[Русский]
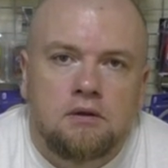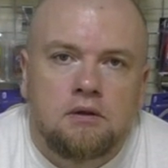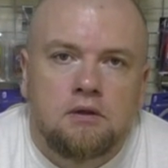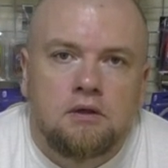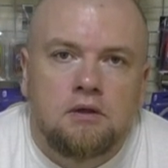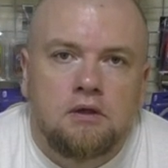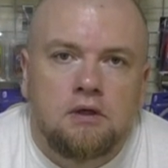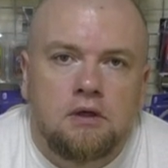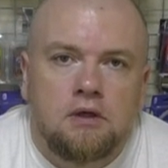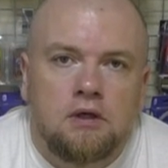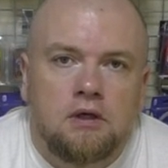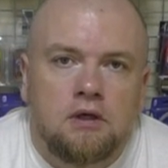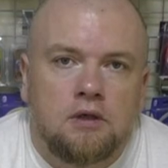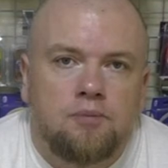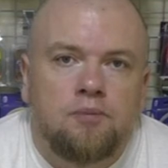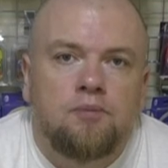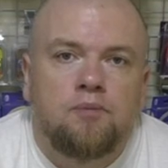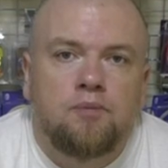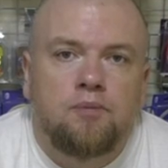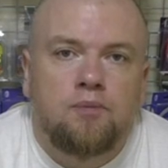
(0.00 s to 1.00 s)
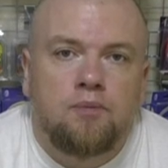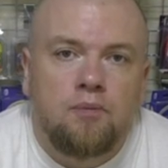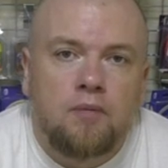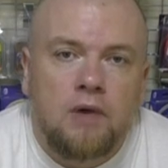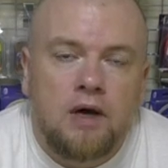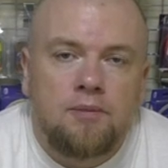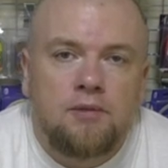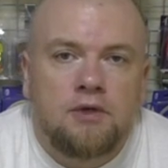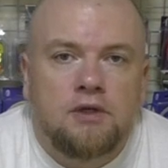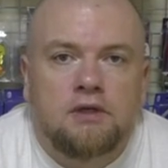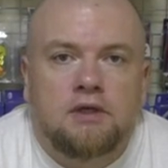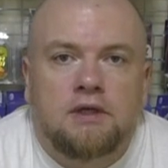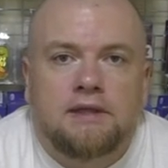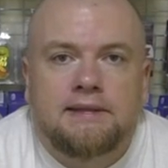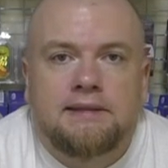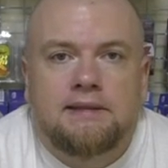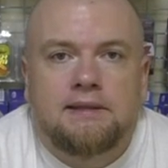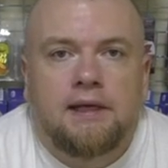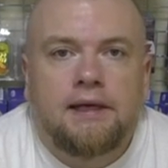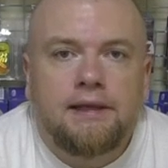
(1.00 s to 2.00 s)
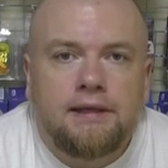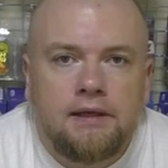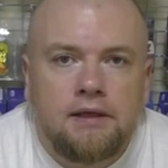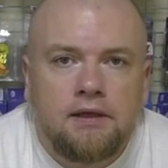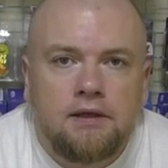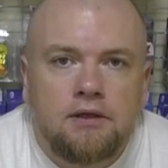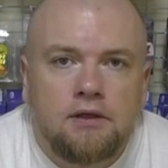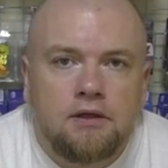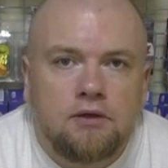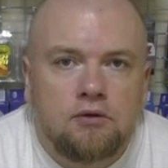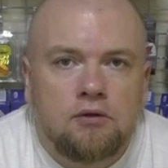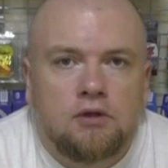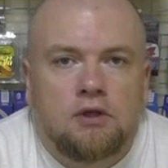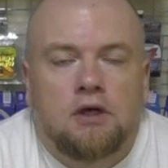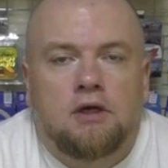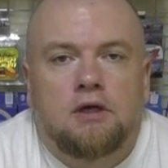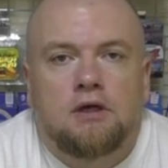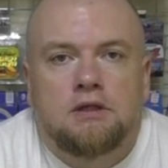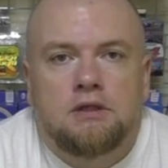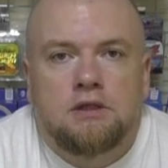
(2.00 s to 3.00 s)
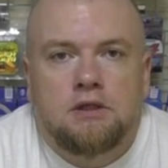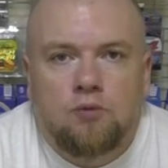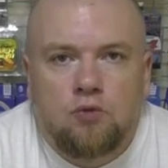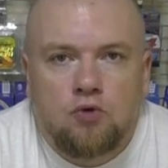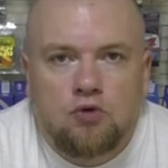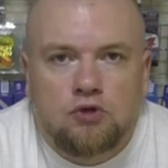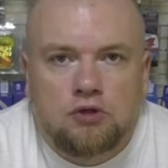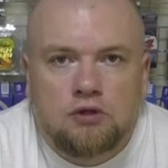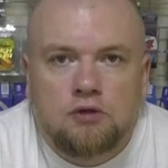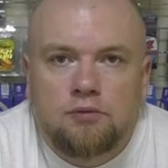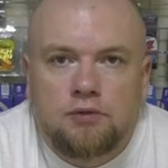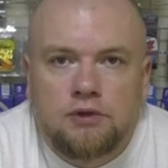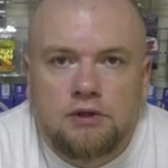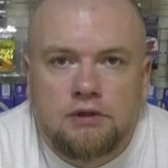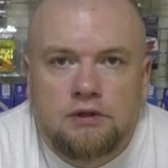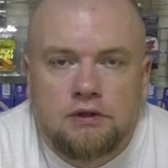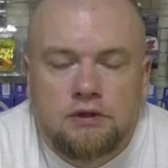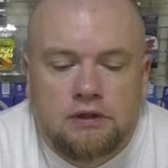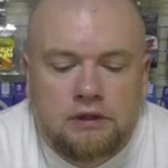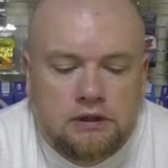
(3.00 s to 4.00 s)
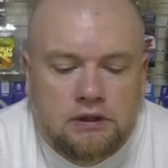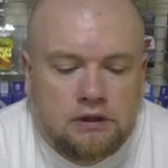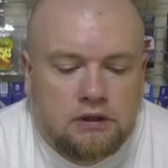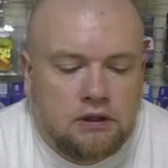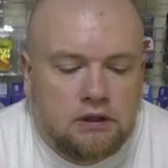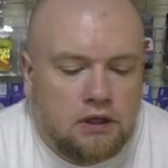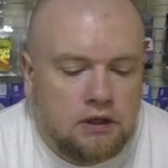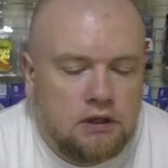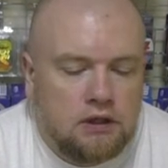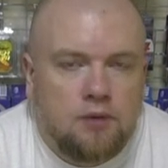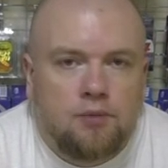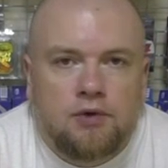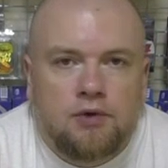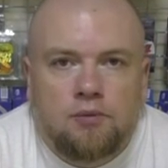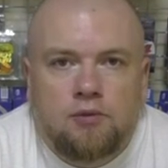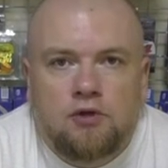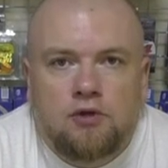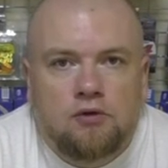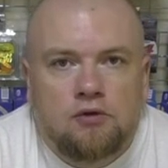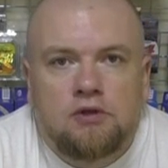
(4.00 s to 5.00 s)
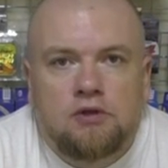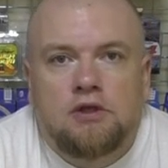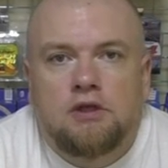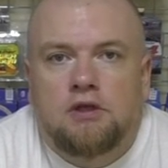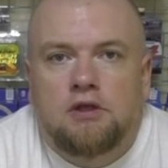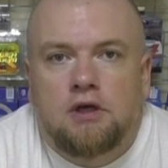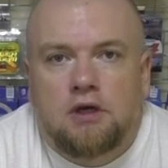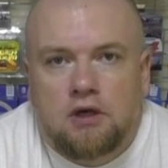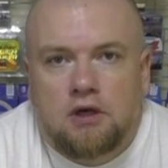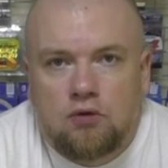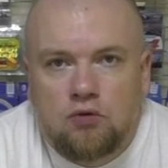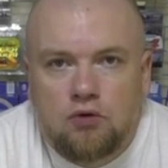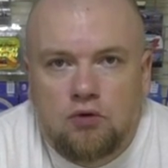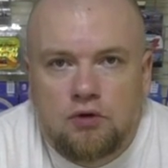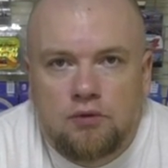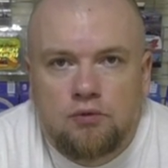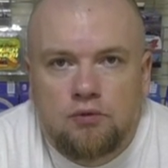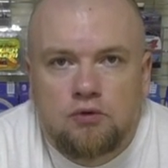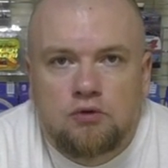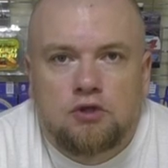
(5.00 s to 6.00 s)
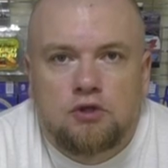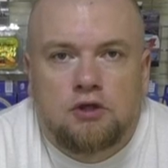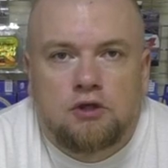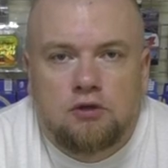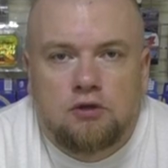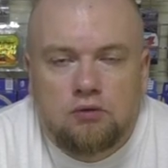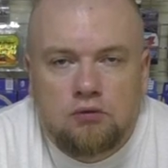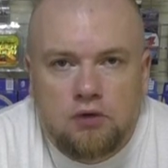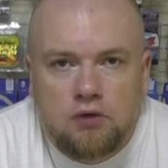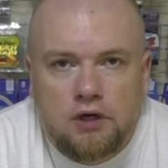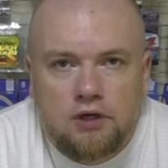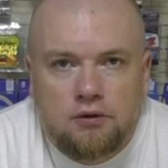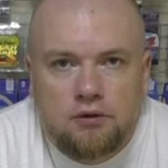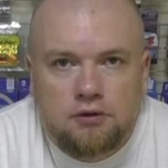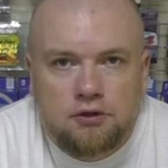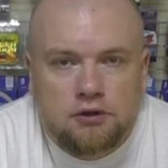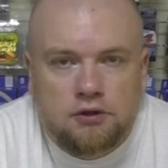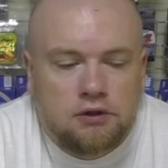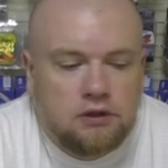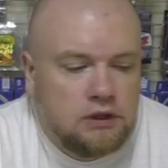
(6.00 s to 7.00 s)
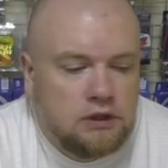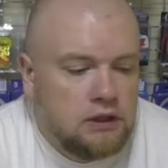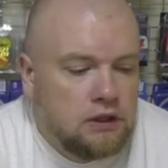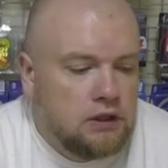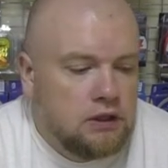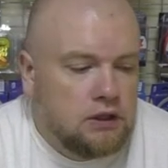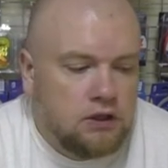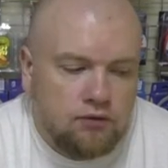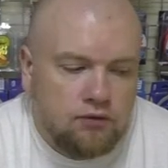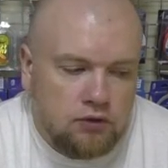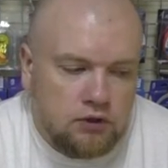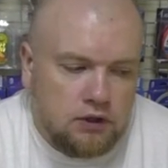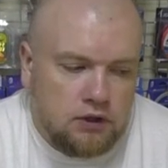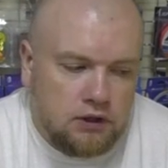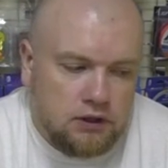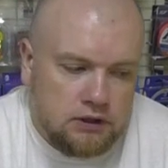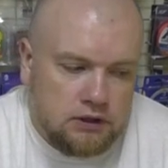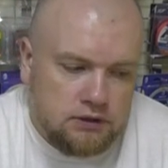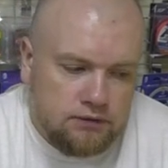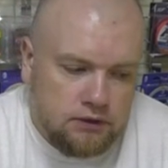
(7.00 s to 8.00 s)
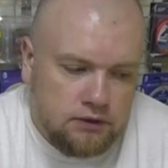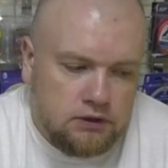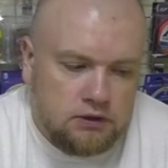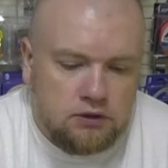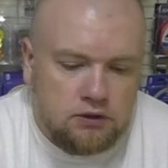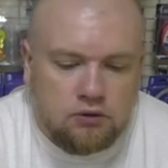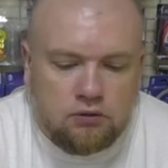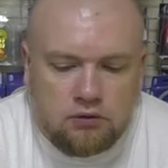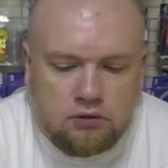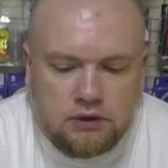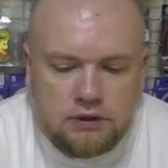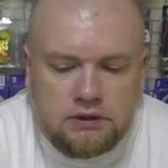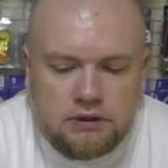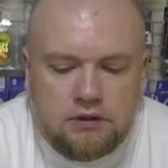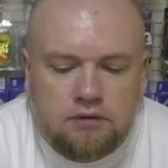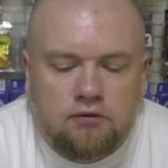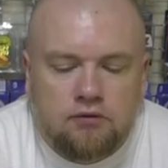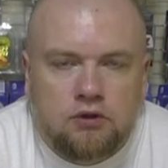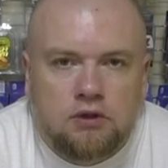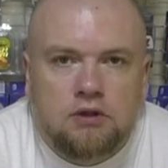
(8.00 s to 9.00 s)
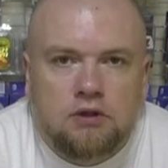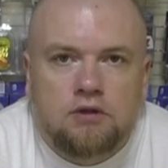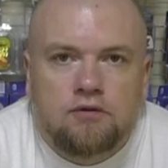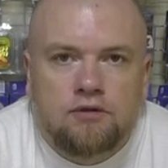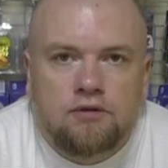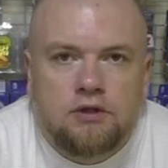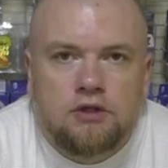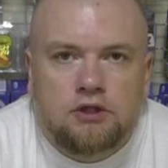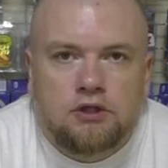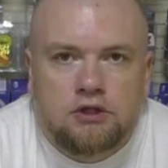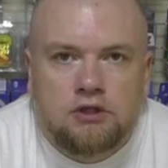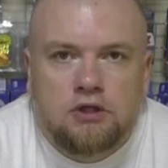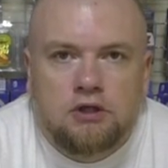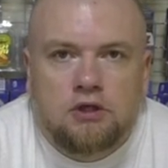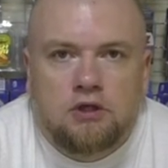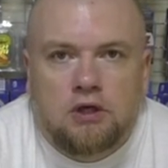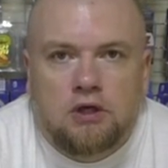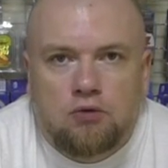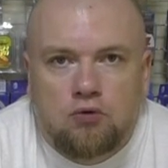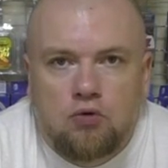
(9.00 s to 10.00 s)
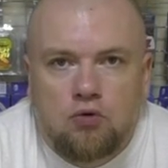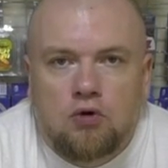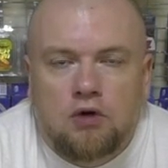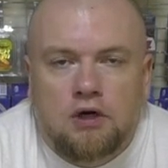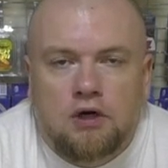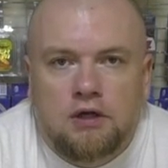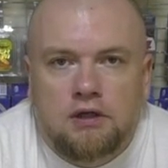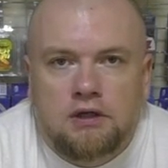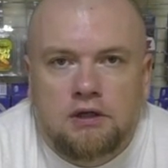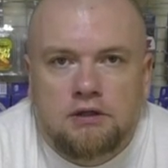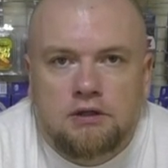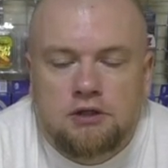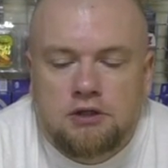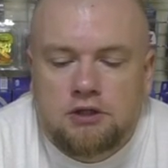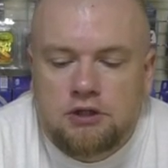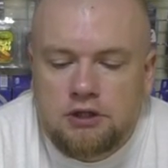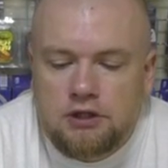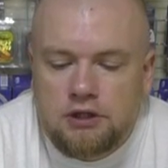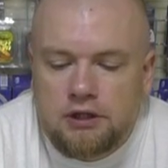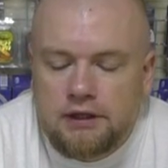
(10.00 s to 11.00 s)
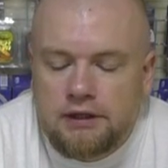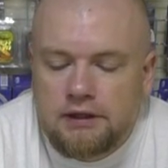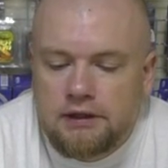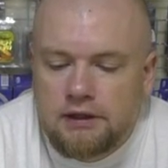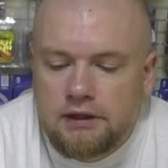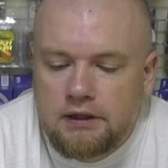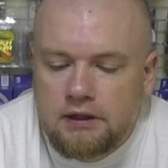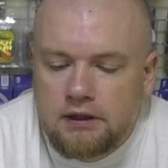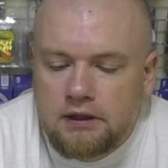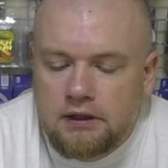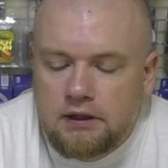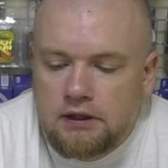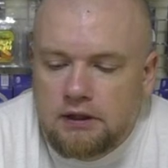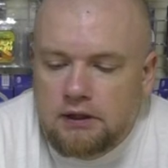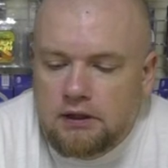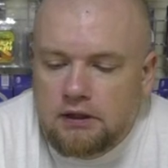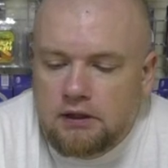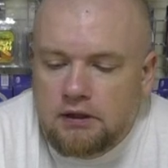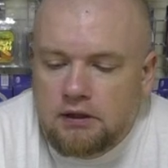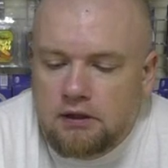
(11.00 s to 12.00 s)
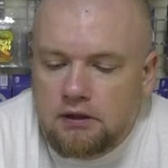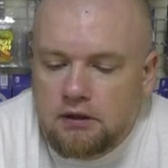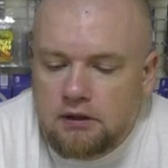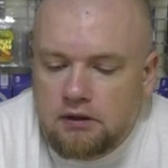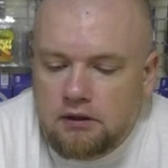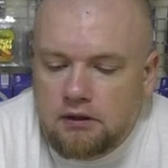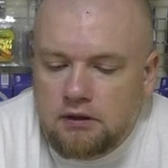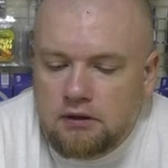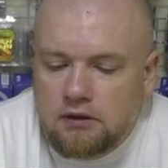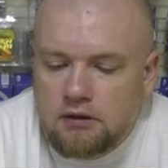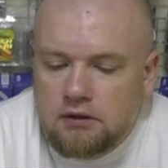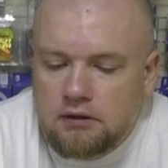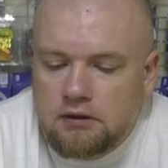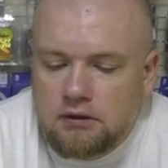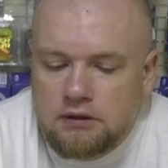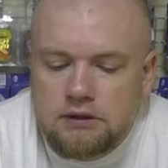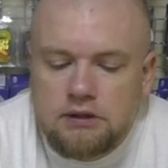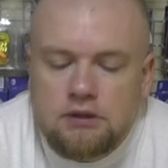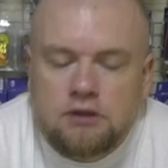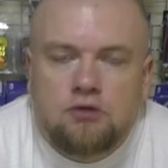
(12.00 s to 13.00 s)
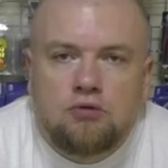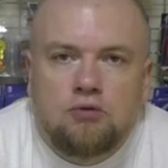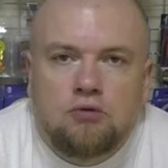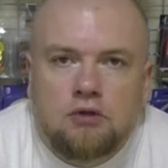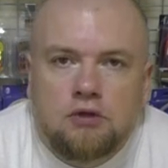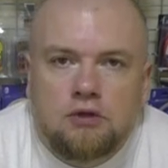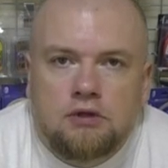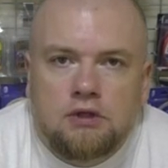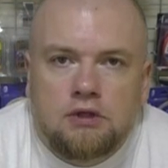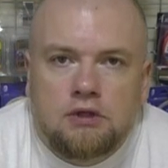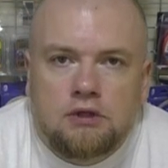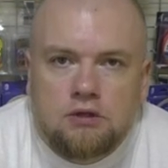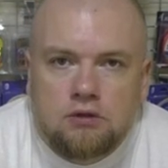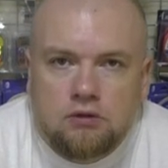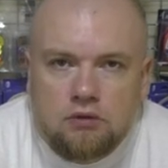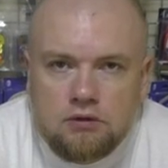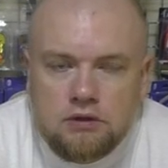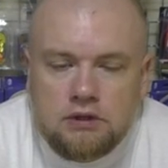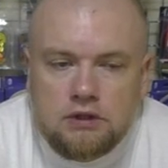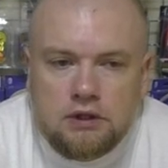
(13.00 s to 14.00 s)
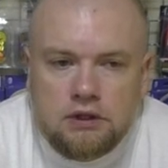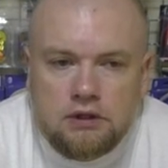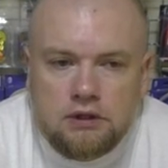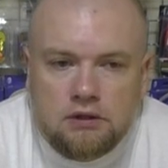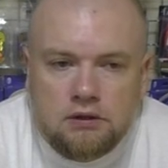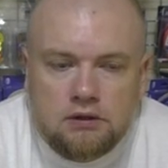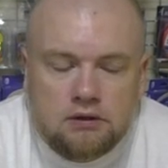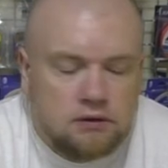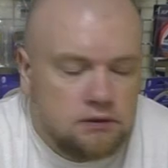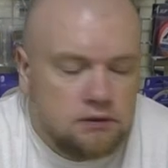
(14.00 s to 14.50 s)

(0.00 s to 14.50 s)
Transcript: э, момент расслоения, он как раз и может быть когда применен недорогой бюджетный угоречек. И вот как раз в этой ситуации вот эта внешняя каркорка, она защищает. А, здесь уголь 30 тонн стоит.